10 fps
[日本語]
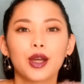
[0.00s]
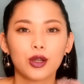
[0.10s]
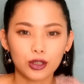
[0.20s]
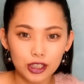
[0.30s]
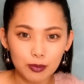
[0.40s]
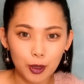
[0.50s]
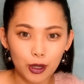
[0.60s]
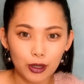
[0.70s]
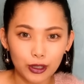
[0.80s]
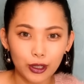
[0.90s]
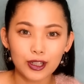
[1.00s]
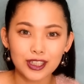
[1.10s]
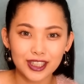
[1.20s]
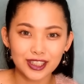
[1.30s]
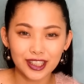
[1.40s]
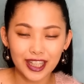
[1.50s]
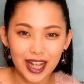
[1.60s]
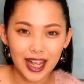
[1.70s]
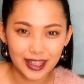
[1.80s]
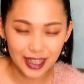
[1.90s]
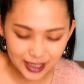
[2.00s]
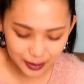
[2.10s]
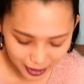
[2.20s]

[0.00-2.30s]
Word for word: 今年もよろしくお願いいたしま